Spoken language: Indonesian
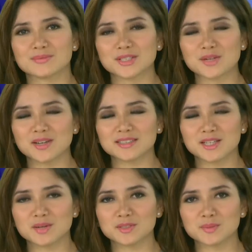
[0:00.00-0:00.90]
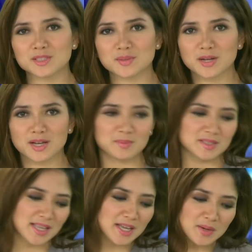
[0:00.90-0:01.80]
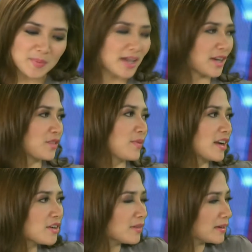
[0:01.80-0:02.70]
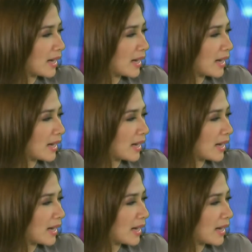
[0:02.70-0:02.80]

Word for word: Baik, terima kasih Anda masih bersama kami. Saya ke Pak Arif. Pak Arif, hmm.